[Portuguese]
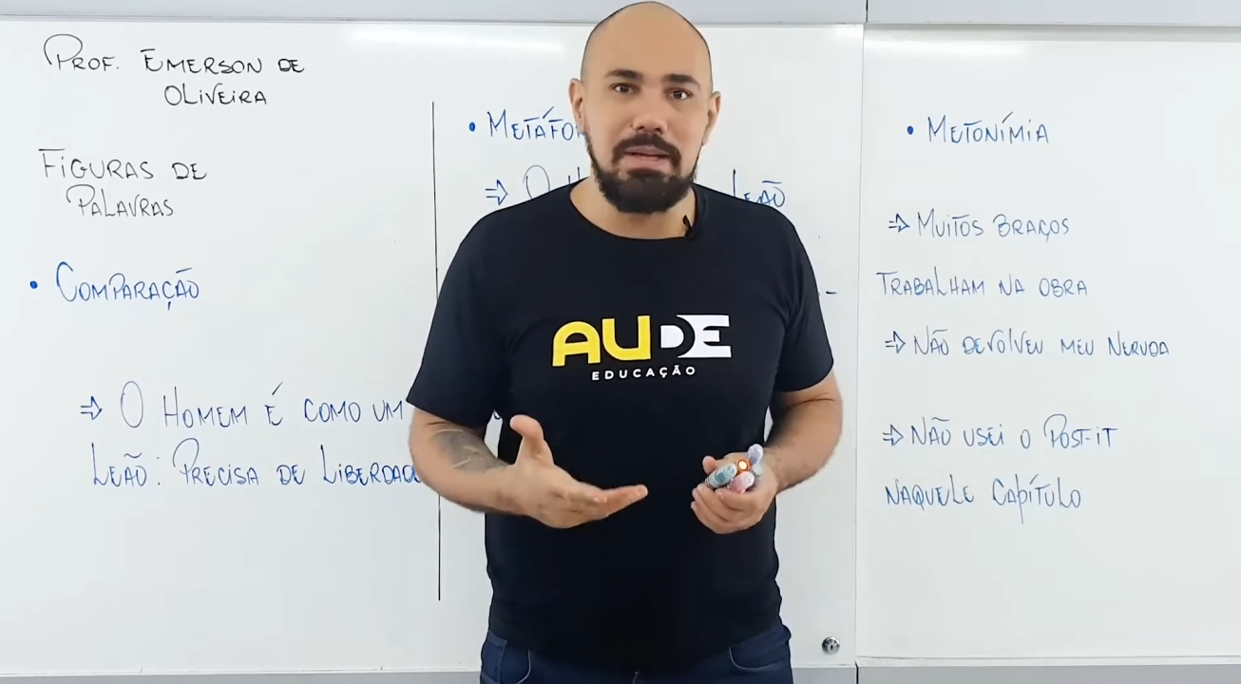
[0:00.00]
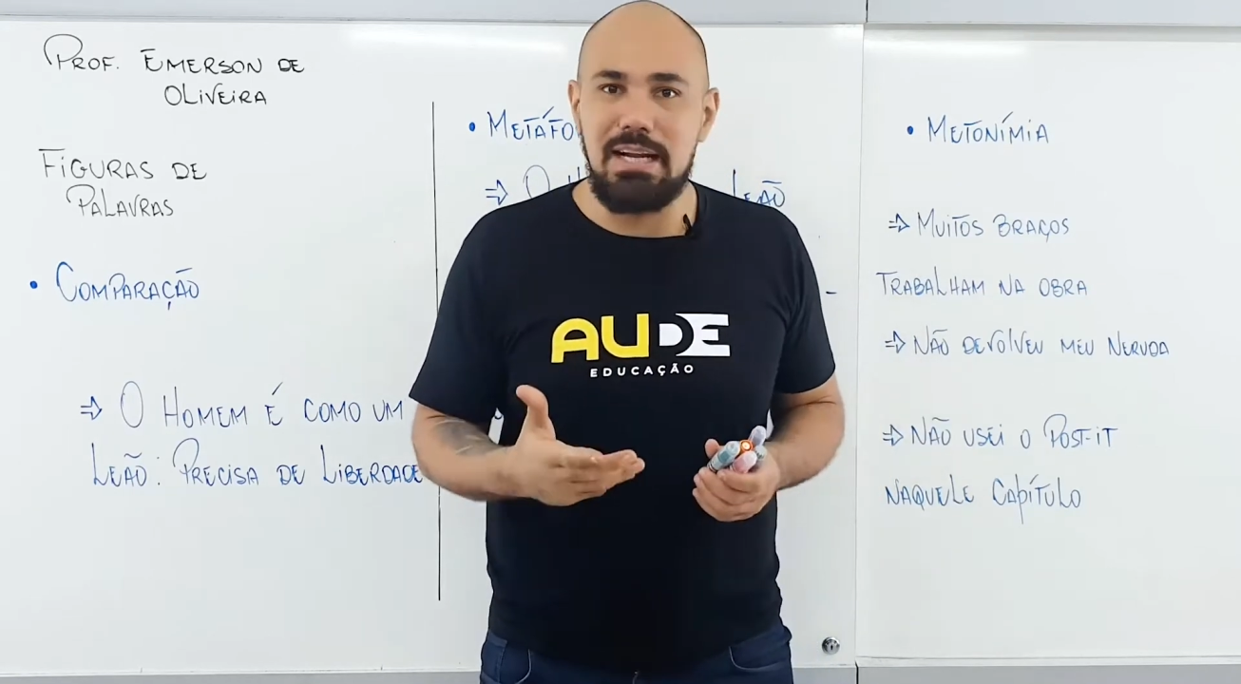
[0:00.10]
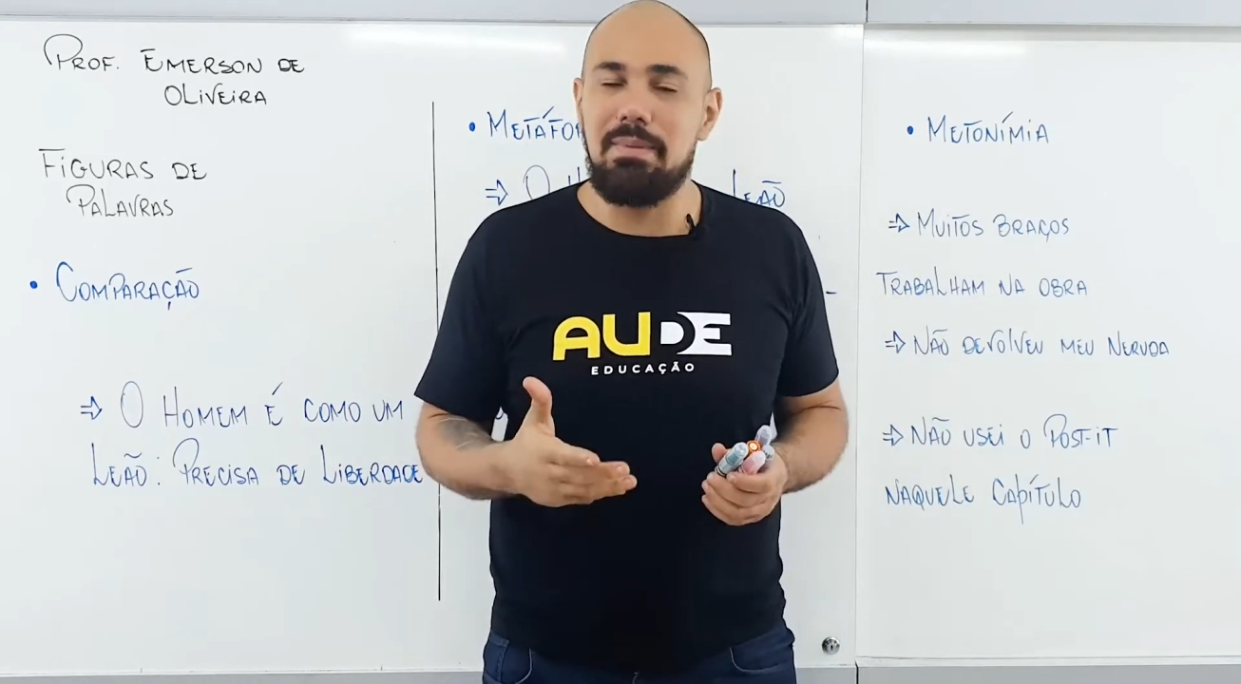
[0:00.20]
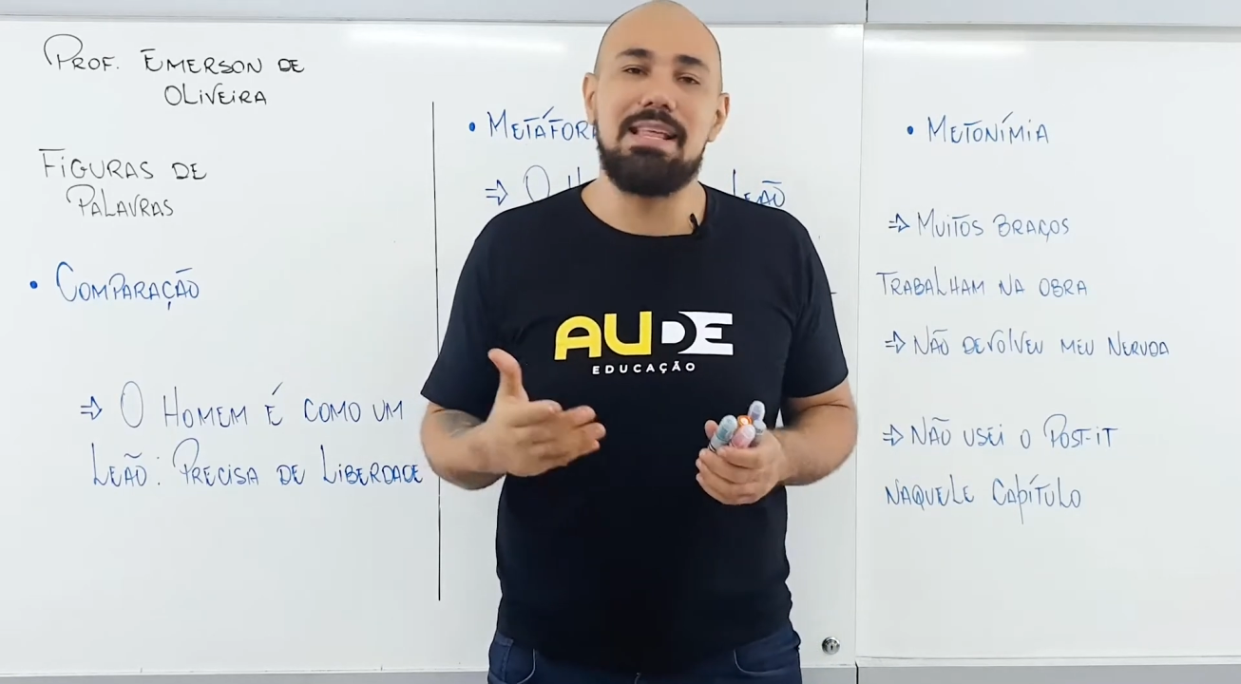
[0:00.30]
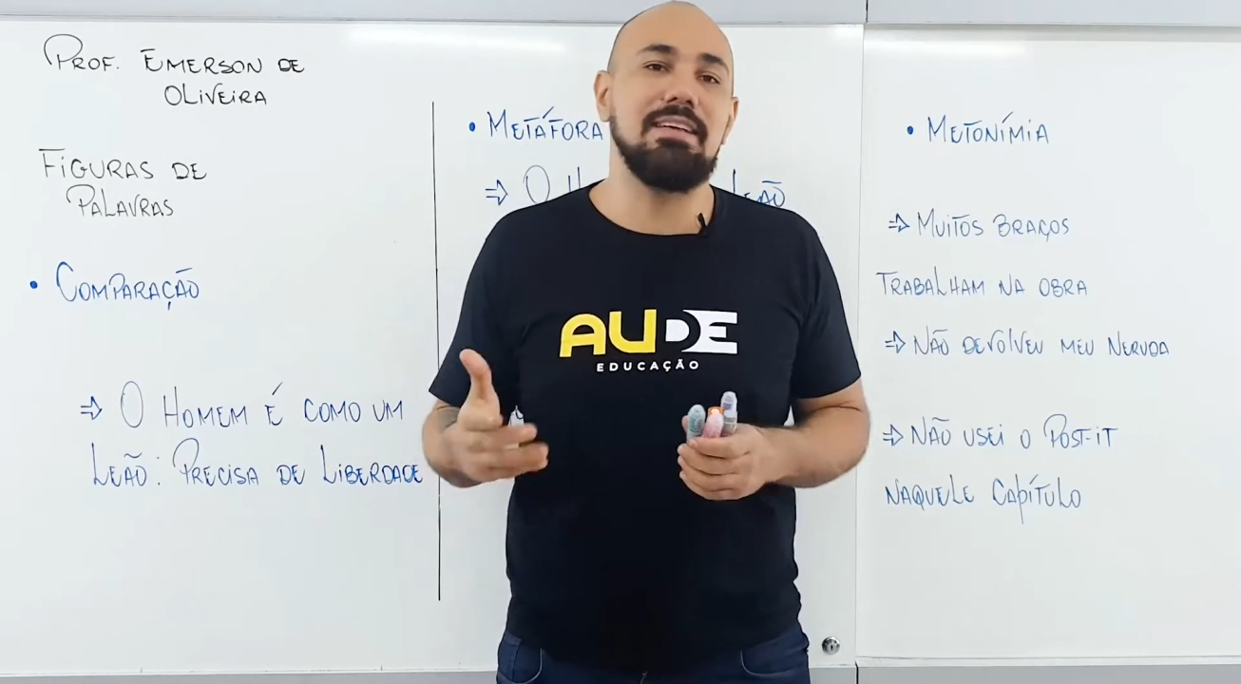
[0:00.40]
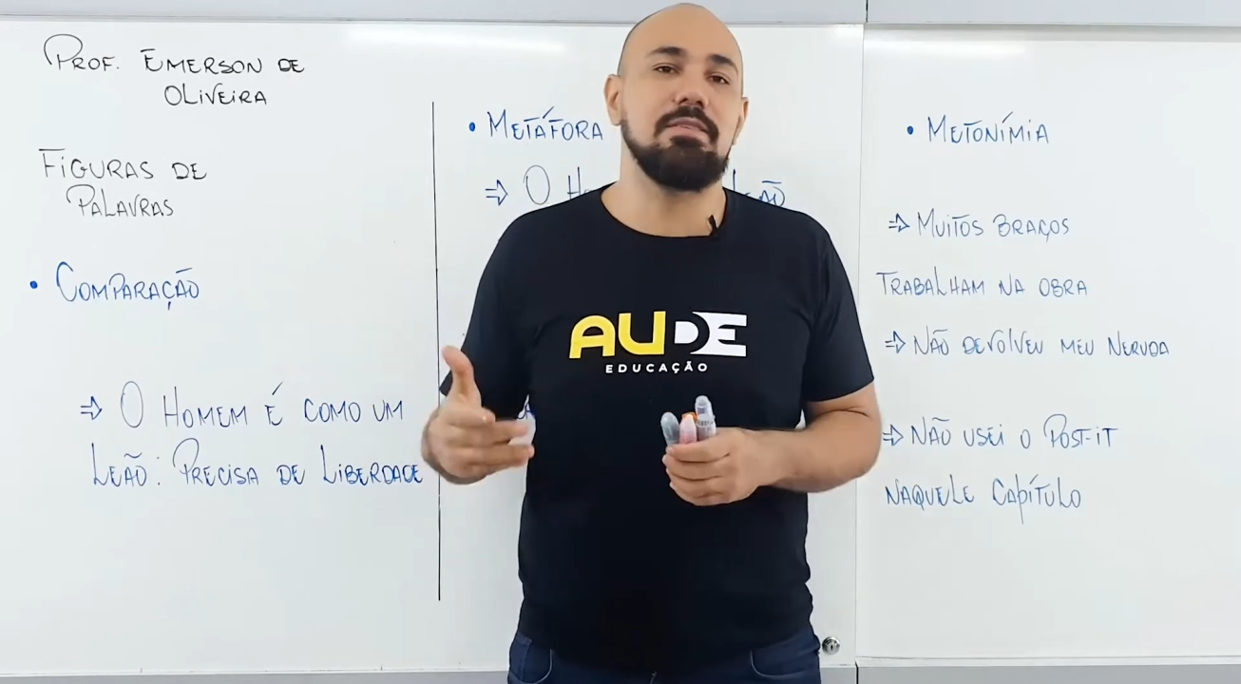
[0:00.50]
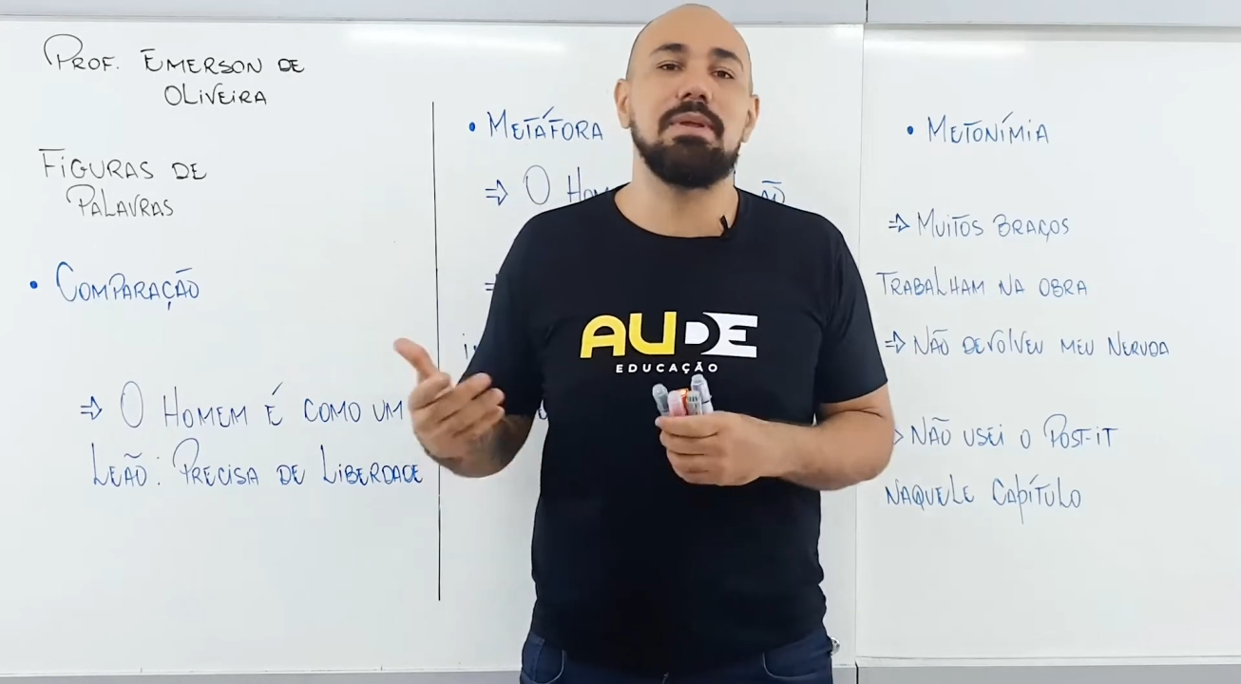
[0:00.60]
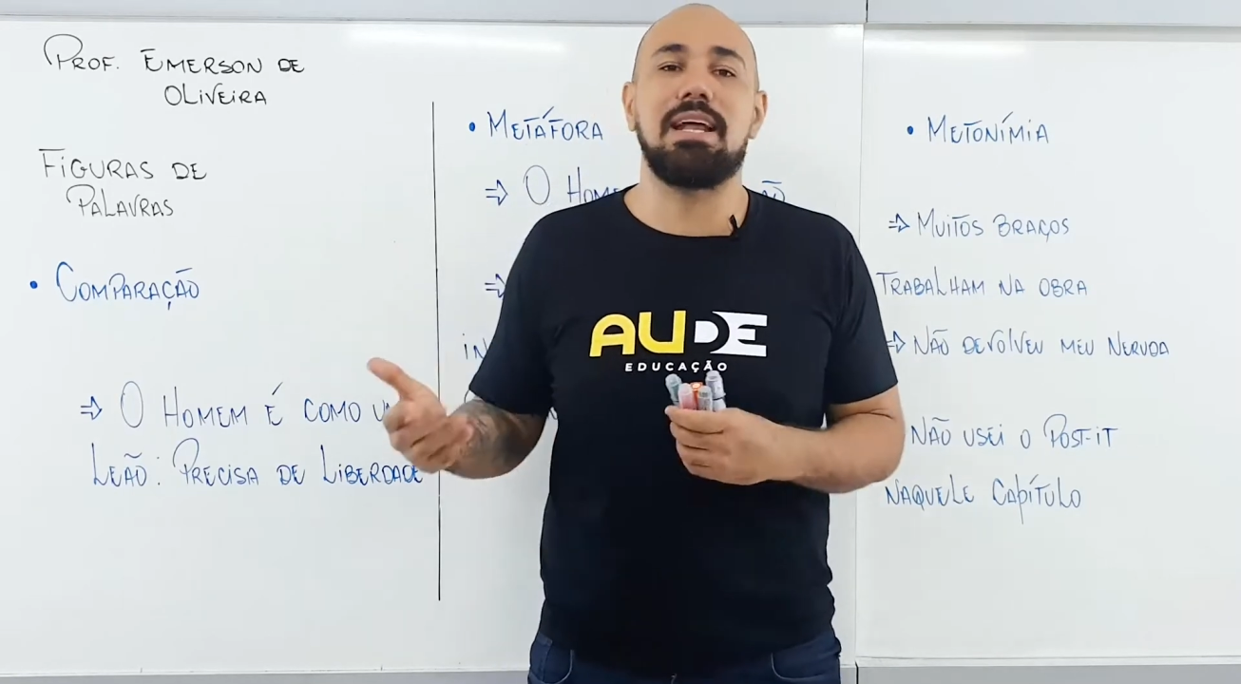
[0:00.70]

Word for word: trabalhar em cima